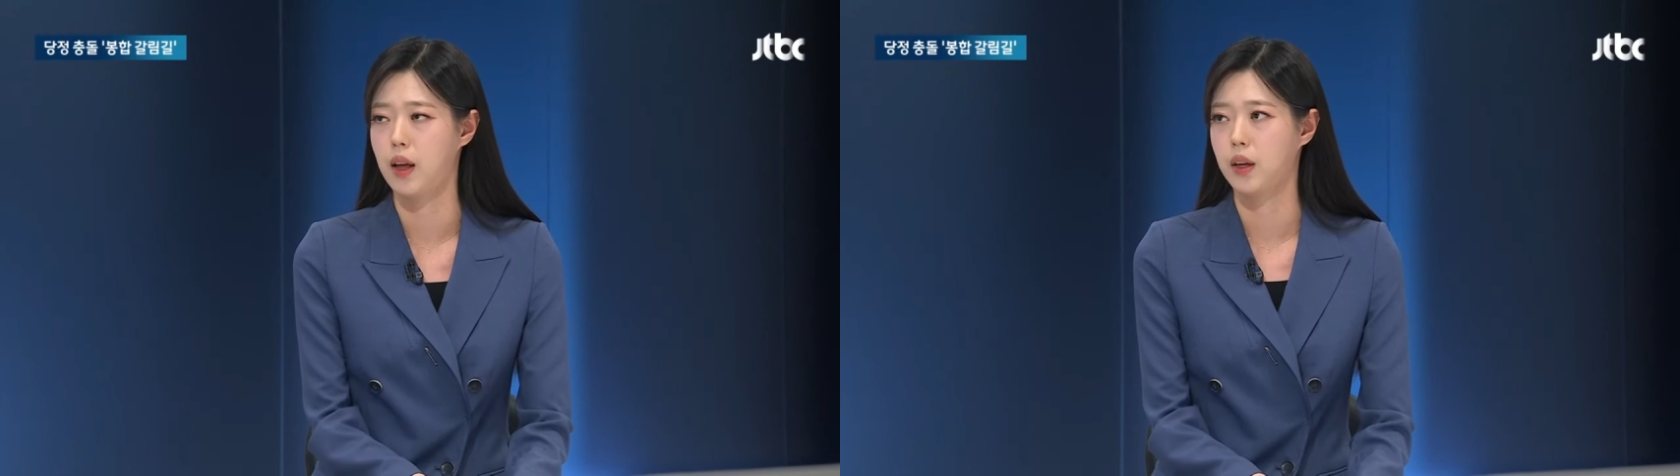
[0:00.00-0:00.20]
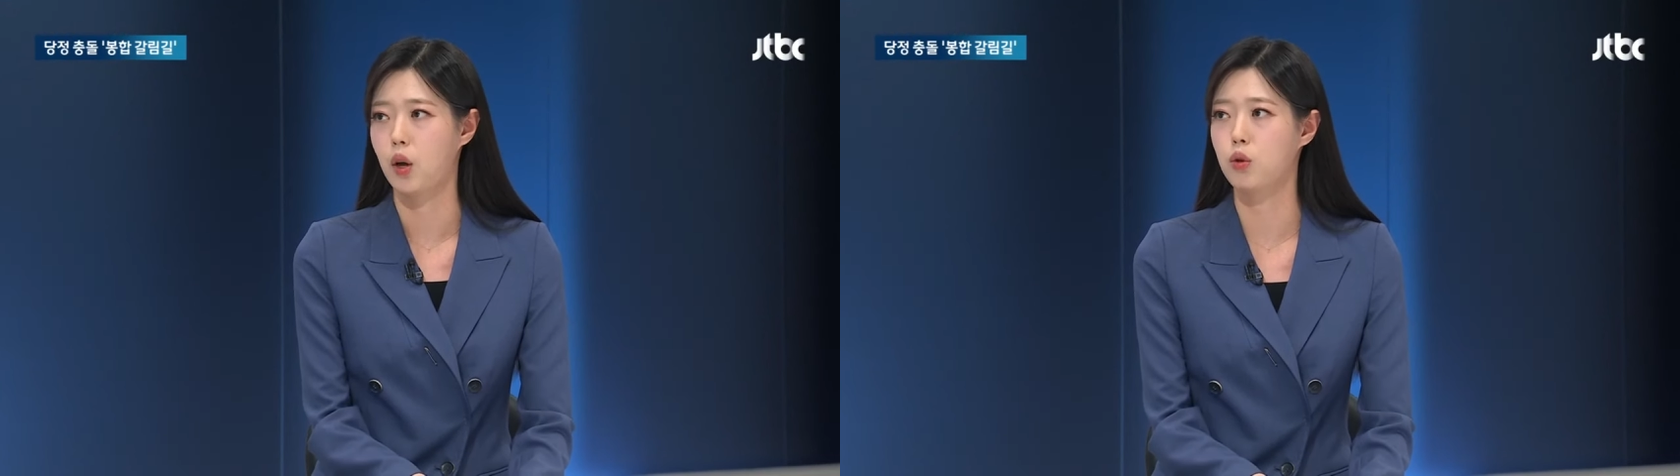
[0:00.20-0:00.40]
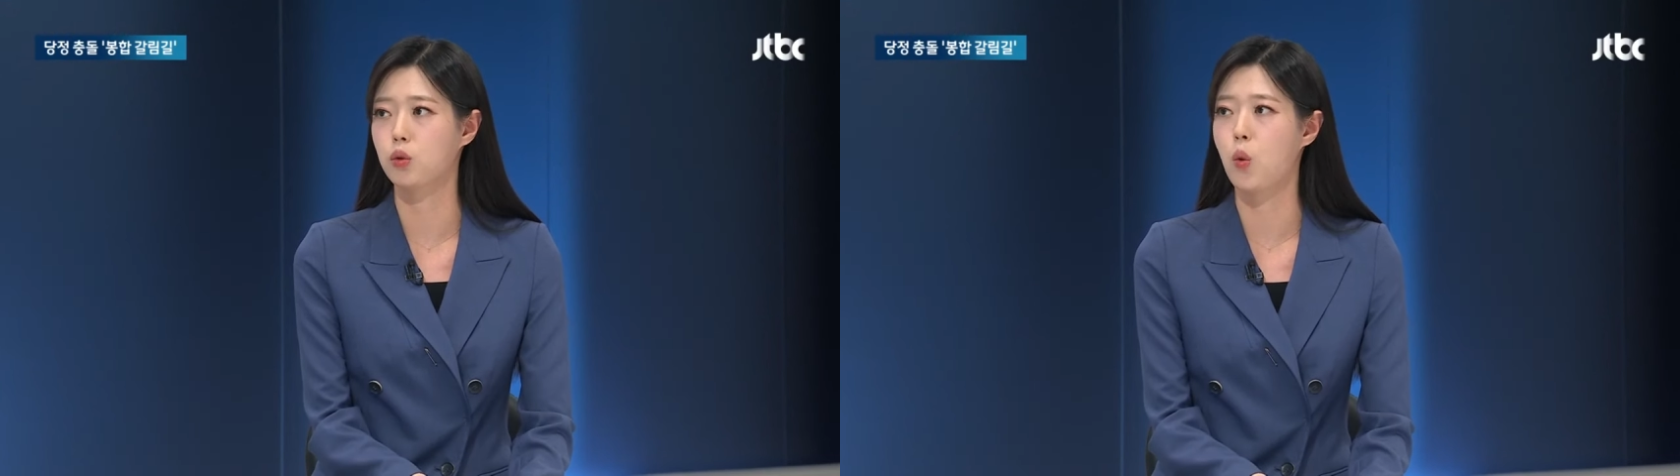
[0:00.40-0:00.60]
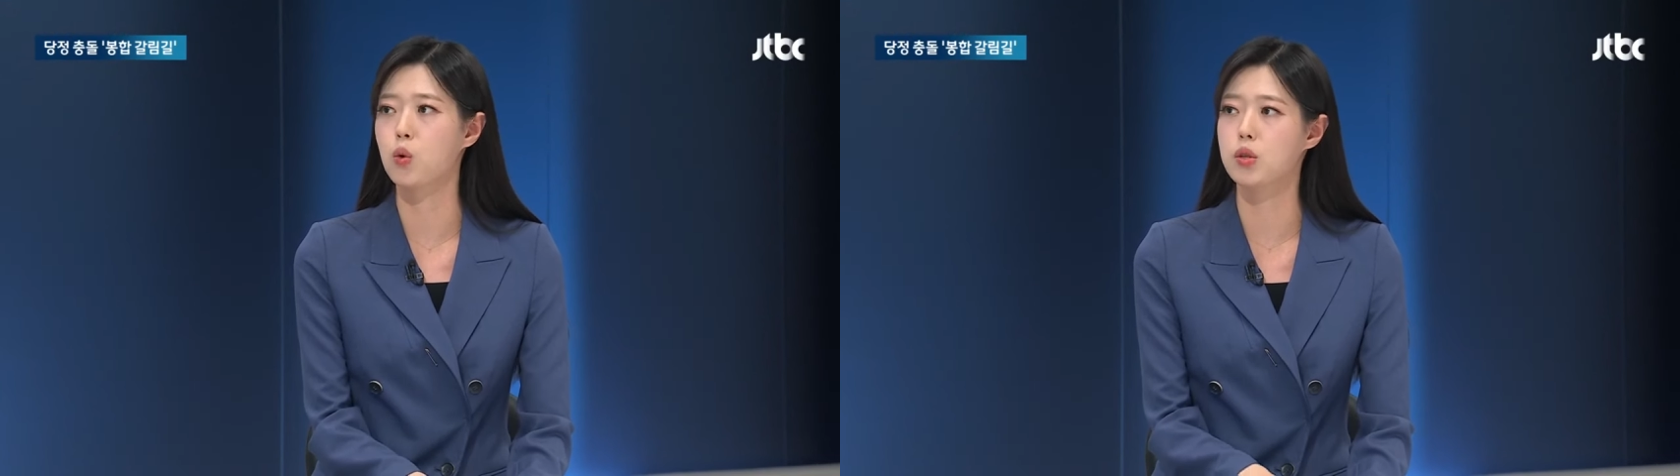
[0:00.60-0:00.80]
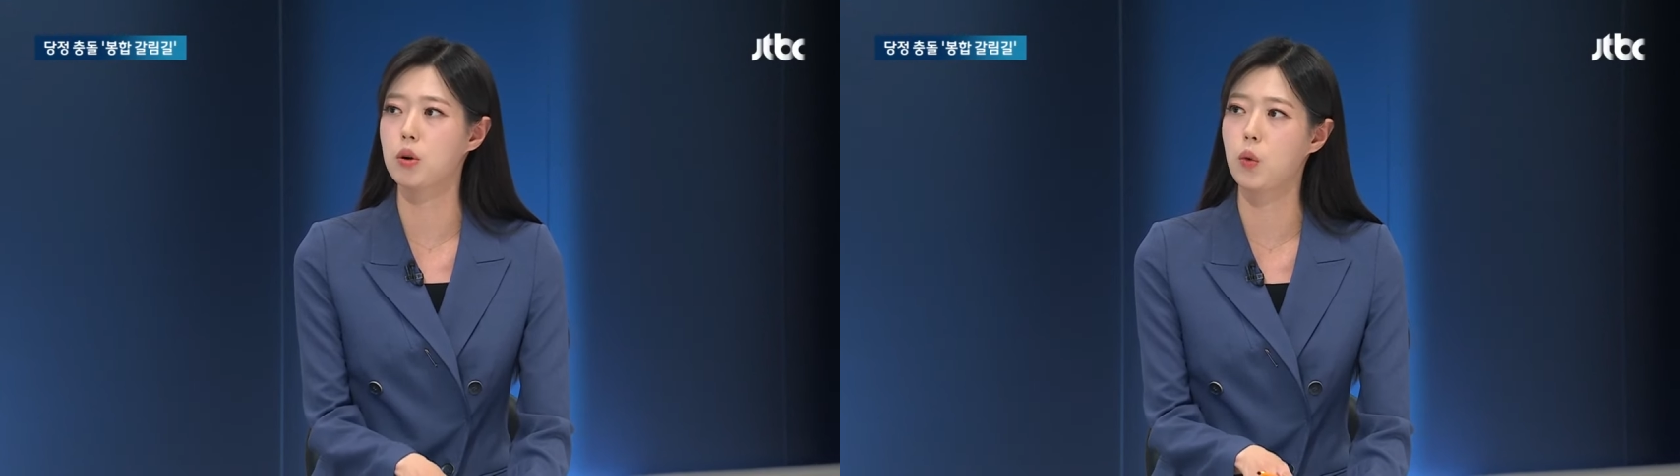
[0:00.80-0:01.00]
결국
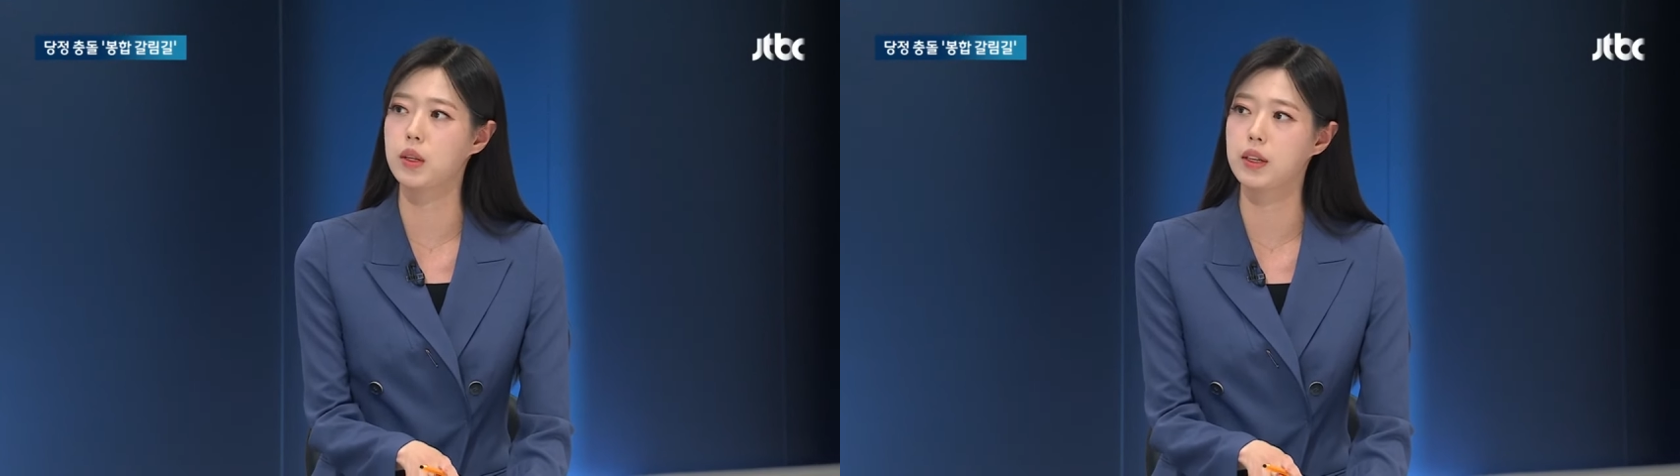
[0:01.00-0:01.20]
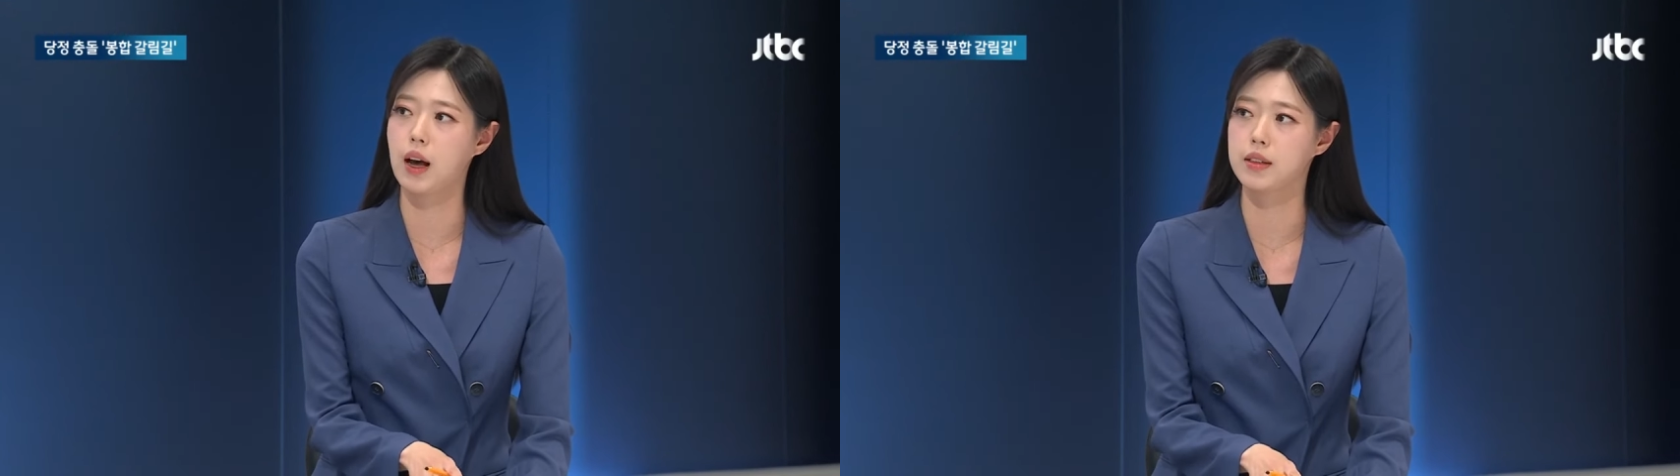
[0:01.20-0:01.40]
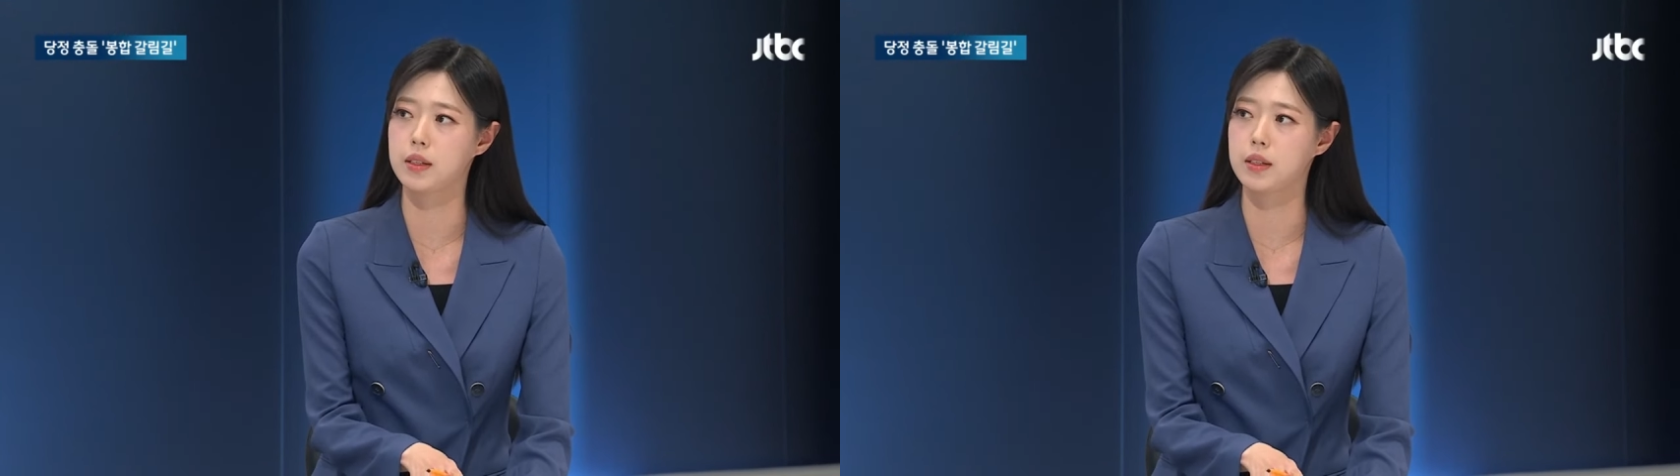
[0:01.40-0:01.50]
공천권을 가진